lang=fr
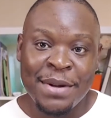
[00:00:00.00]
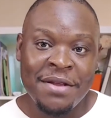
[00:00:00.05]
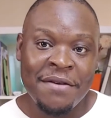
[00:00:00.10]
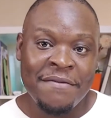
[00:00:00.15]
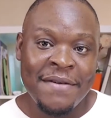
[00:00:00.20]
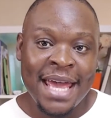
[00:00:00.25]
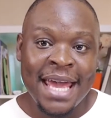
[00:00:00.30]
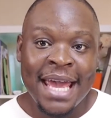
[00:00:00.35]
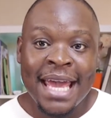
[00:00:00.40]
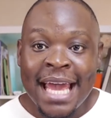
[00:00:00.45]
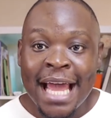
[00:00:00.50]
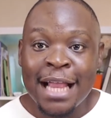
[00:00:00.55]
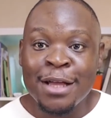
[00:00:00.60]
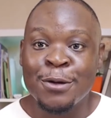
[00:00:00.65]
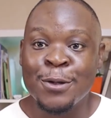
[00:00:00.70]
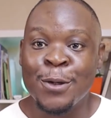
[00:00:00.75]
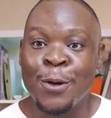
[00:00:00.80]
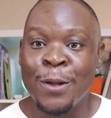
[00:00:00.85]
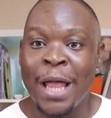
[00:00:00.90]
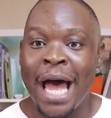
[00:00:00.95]
peut te faire
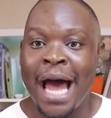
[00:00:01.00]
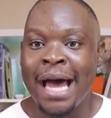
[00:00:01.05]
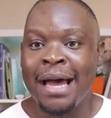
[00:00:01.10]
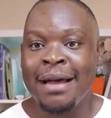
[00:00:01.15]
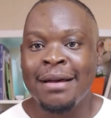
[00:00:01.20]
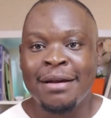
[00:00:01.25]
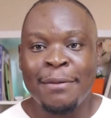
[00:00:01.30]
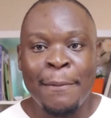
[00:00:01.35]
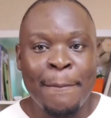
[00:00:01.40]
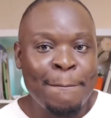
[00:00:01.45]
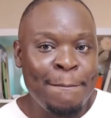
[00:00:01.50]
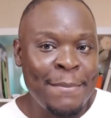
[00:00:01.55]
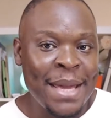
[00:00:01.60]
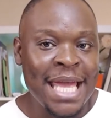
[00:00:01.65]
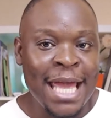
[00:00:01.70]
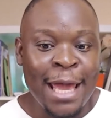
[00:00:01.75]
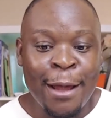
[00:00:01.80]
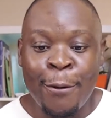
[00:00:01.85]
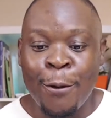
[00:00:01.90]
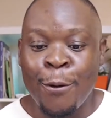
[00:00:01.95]
quelques dollars
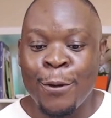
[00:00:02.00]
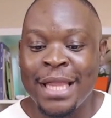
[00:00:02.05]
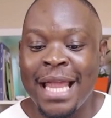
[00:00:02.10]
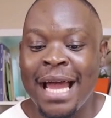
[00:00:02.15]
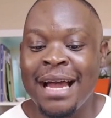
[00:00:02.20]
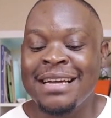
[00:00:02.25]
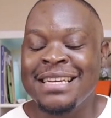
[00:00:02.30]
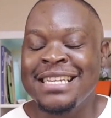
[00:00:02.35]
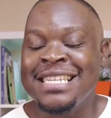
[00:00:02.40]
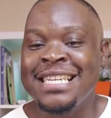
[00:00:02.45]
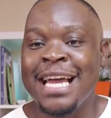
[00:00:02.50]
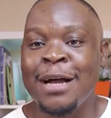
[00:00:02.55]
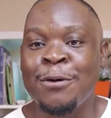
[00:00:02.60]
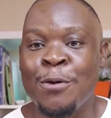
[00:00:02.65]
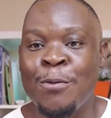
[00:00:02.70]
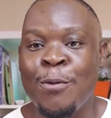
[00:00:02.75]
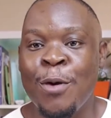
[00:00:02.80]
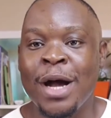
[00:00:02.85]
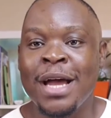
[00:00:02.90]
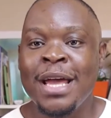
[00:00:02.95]
payés comptant
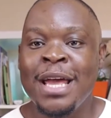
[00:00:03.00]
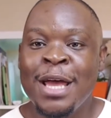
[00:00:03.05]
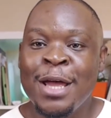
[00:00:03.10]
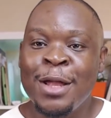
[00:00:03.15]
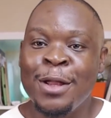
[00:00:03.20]
chaque mois.